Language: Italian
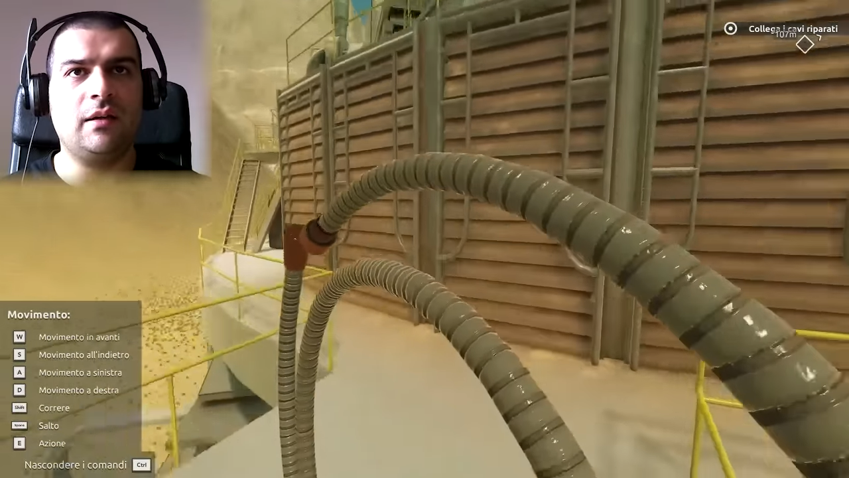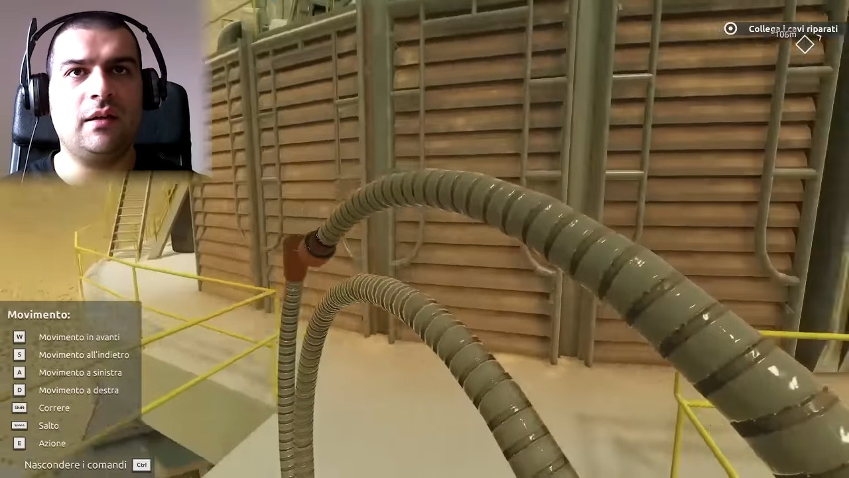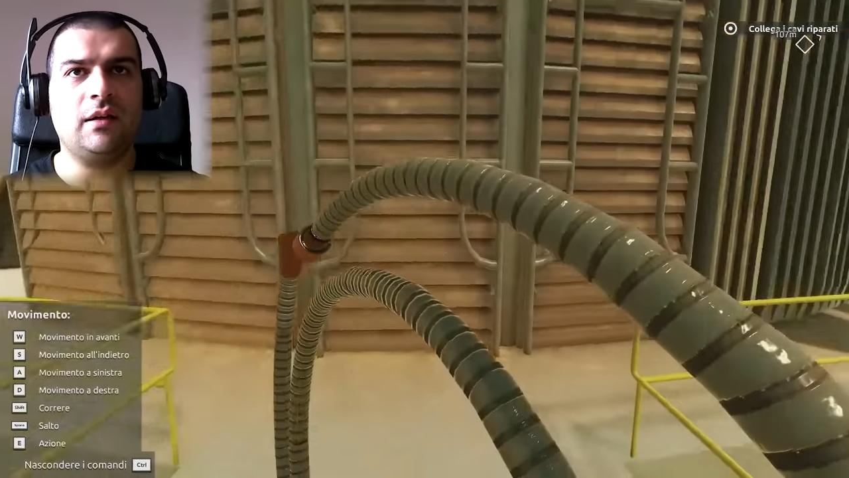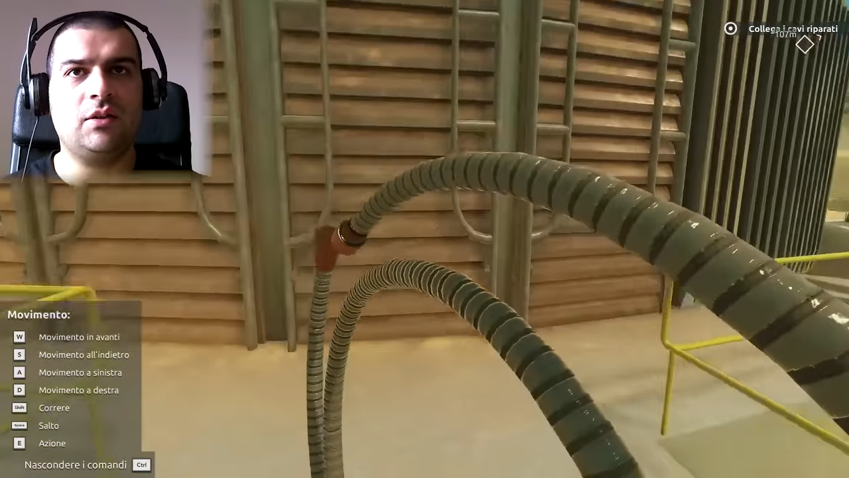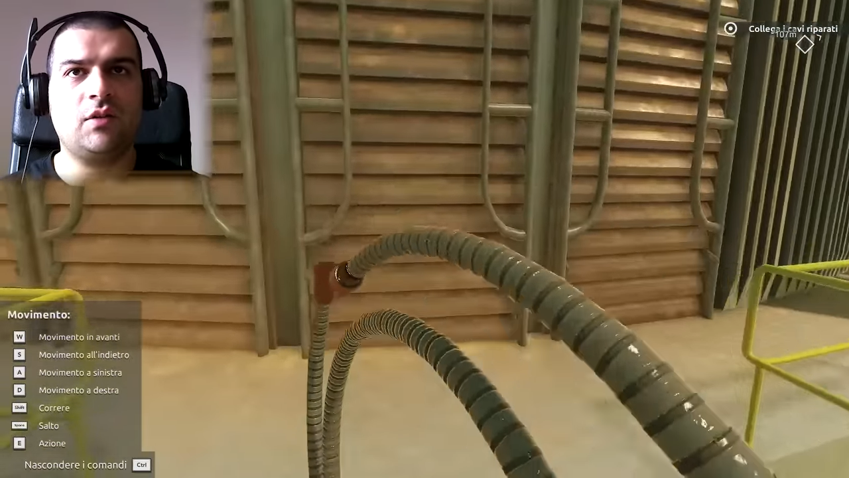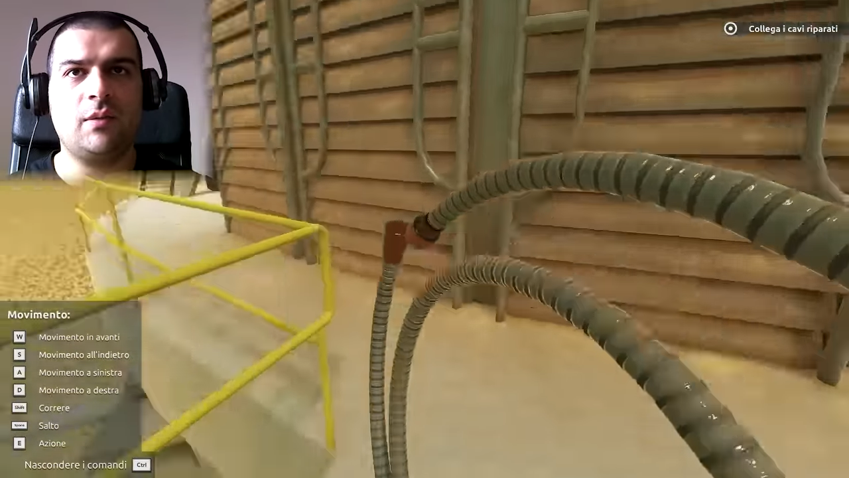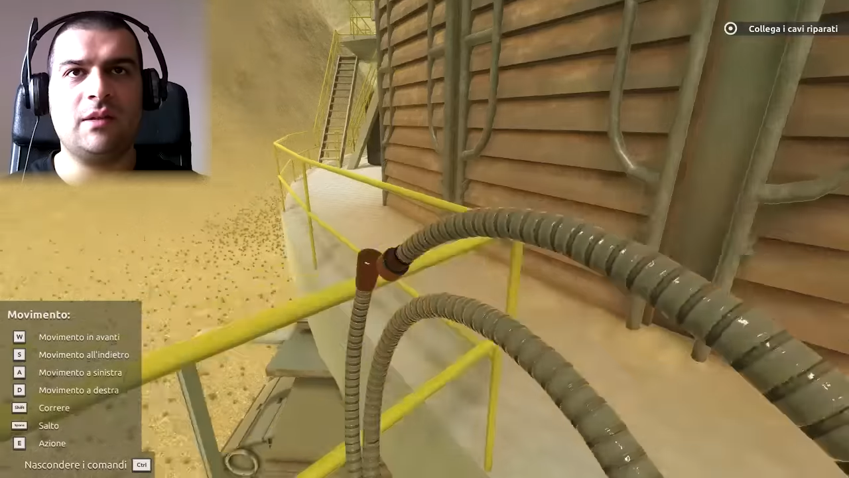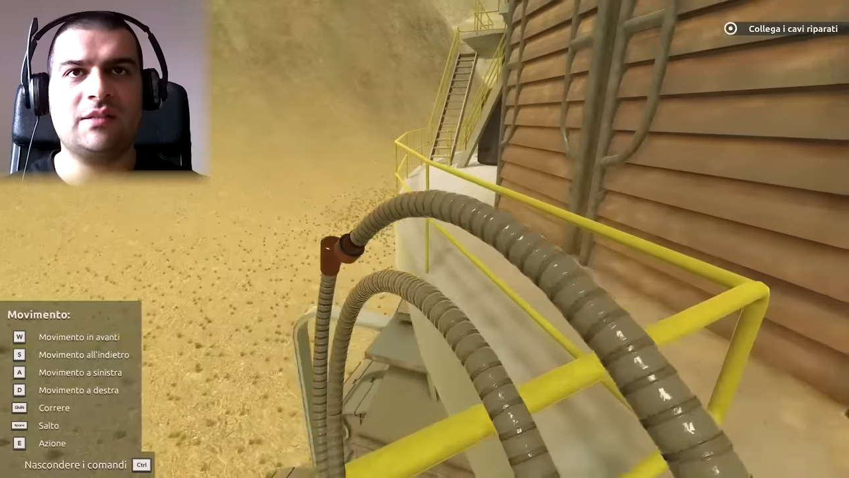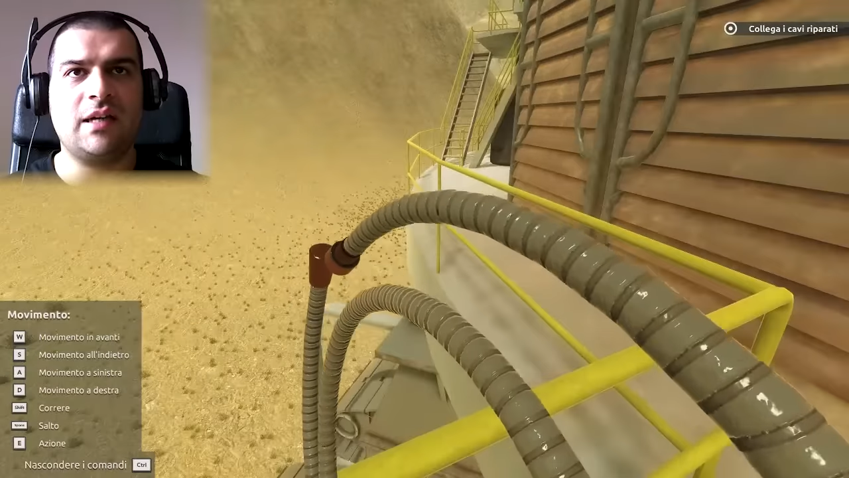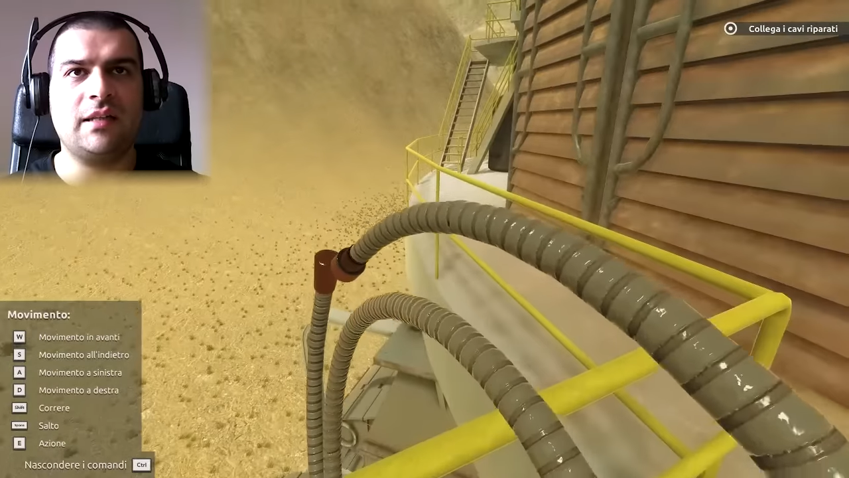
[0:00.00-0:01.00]
eh, troviamo
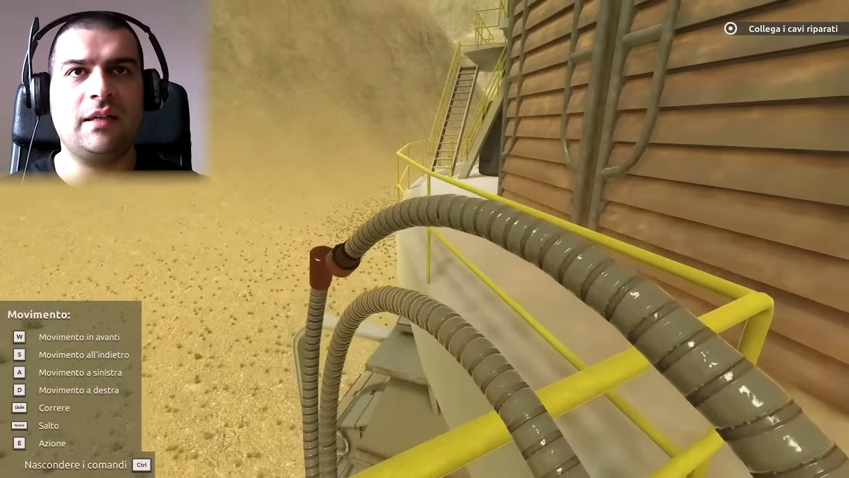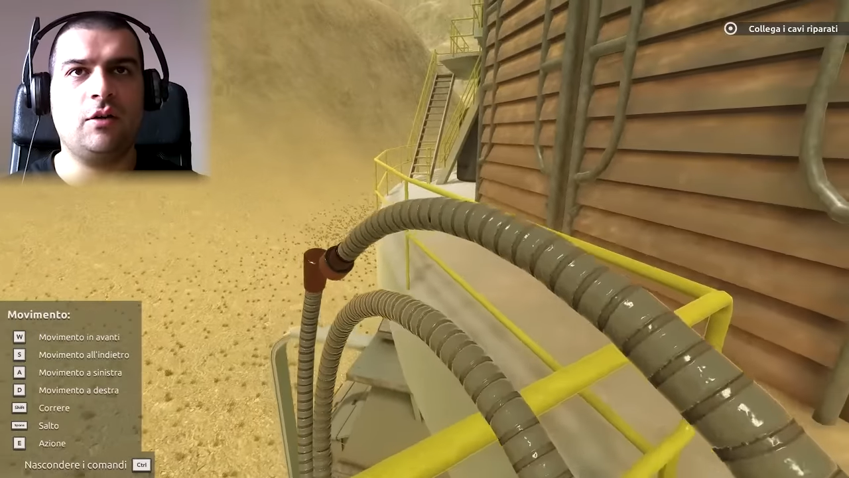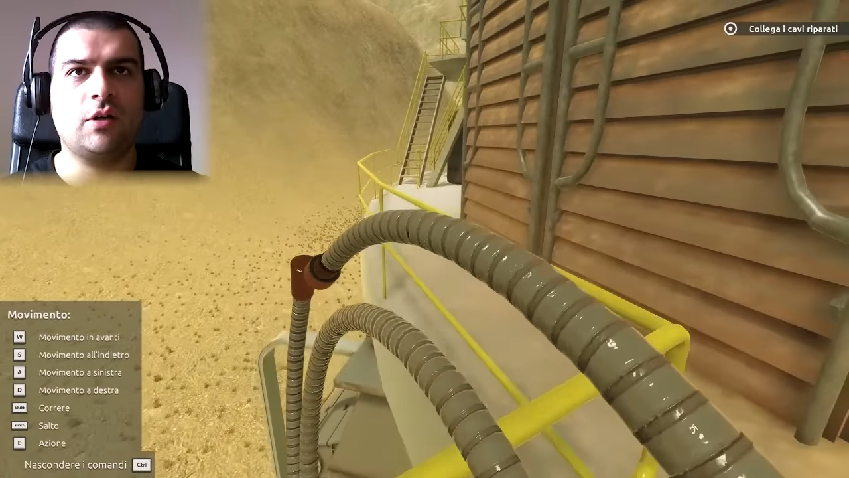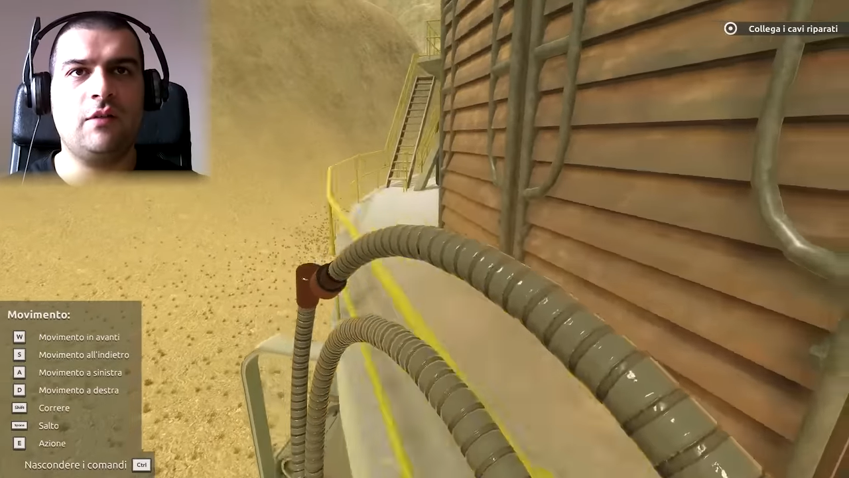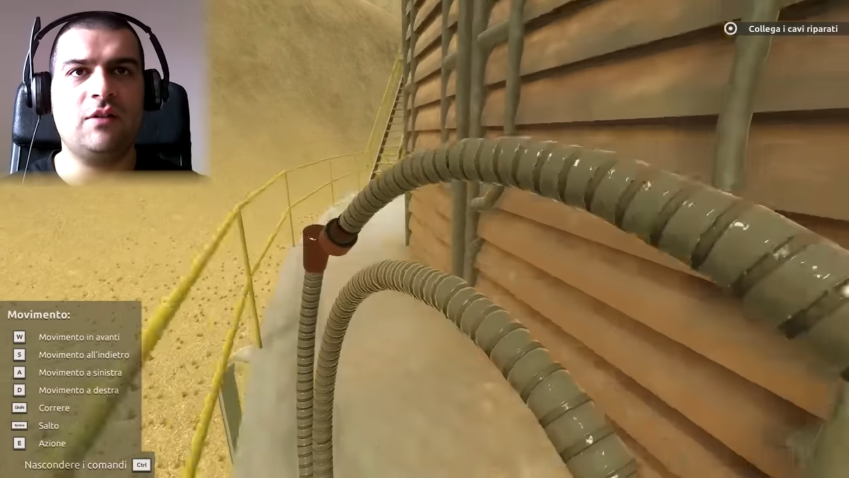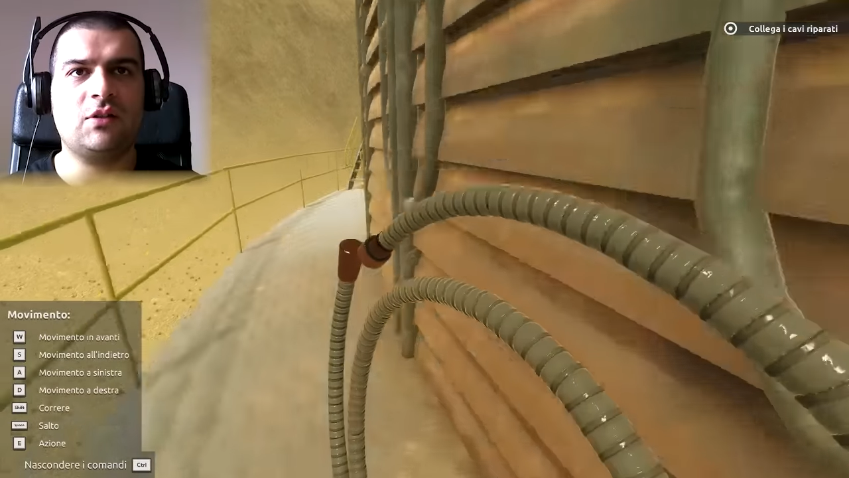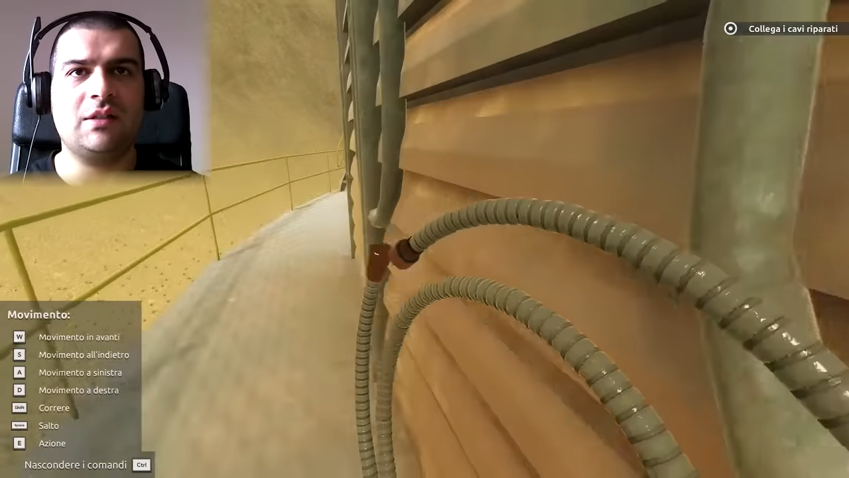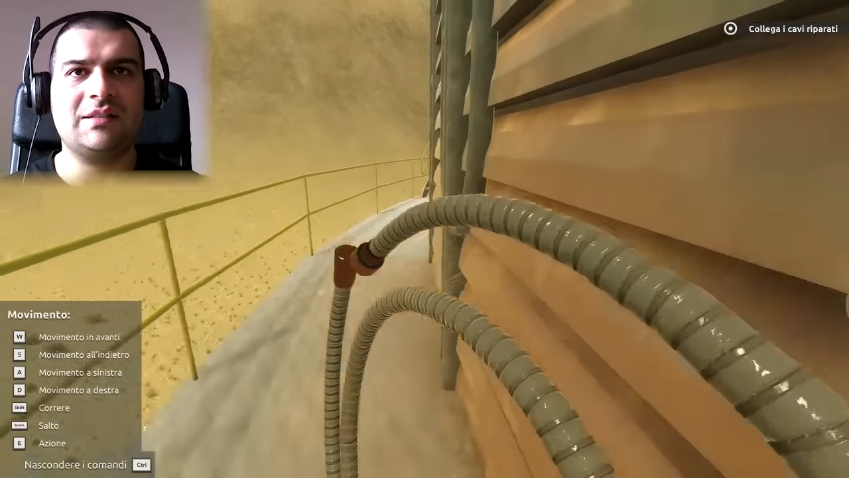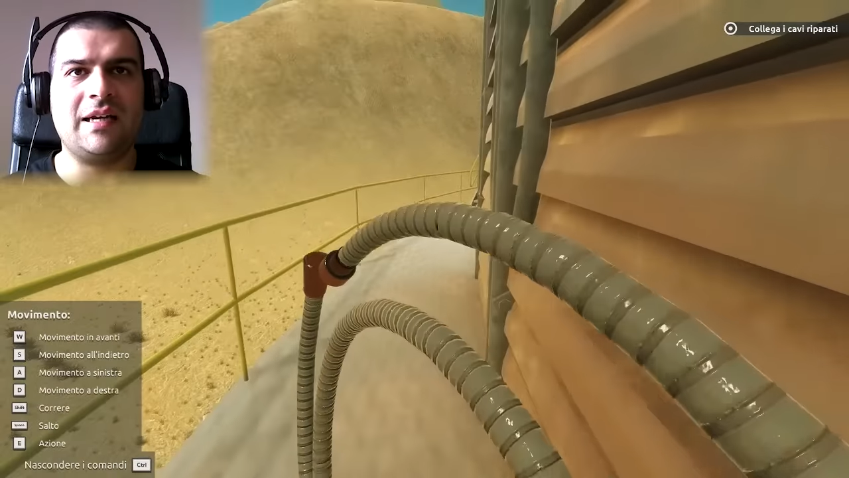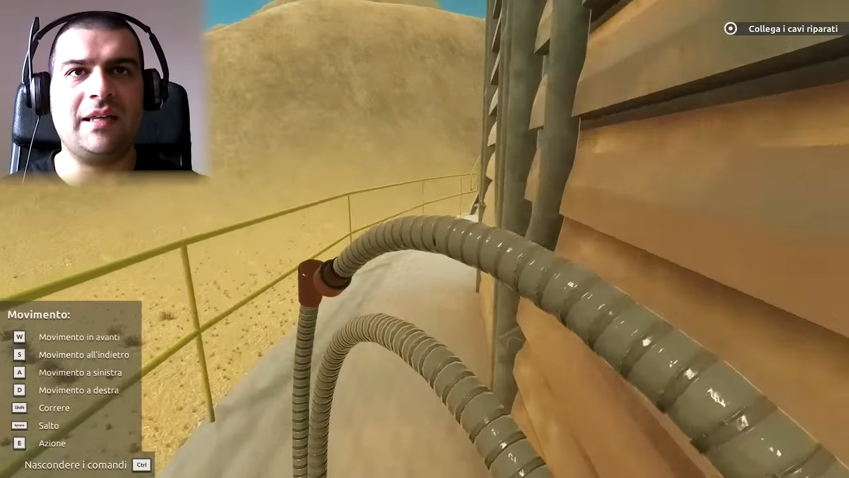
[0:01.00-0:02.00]
la strada, ok, visto
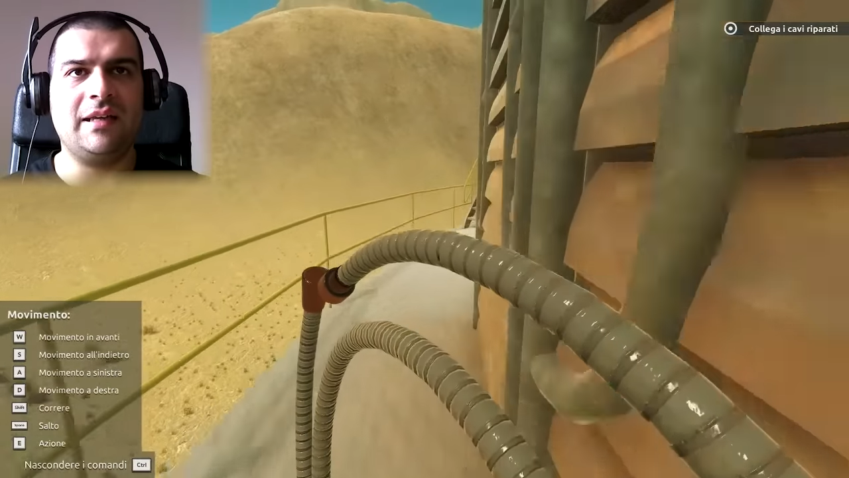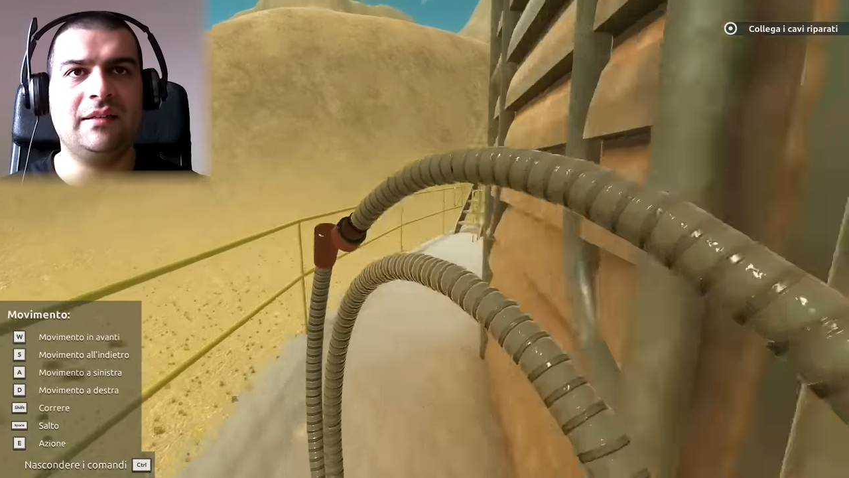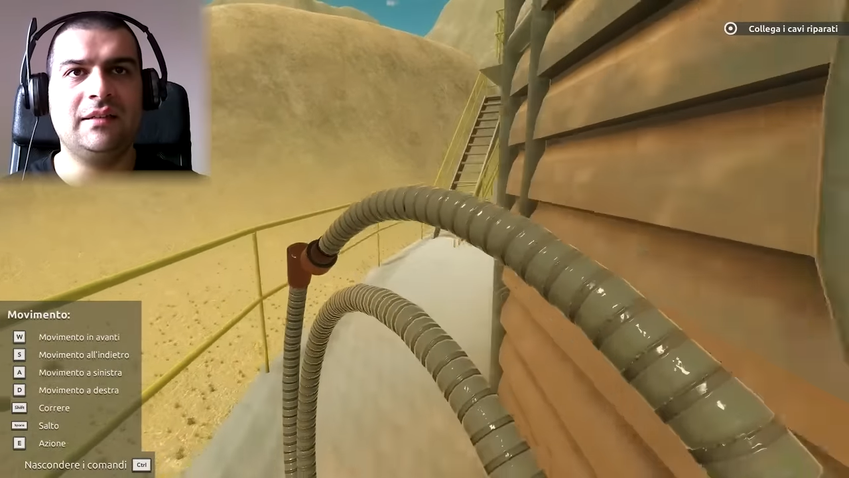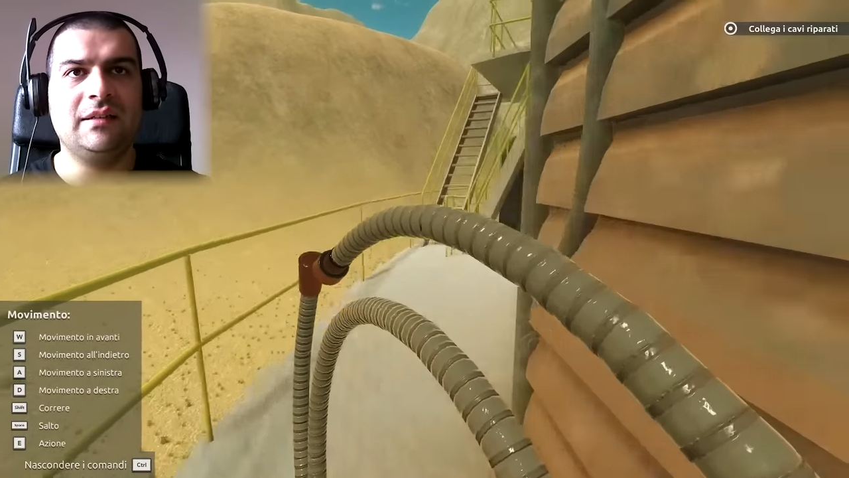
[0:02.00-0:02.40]
la strada,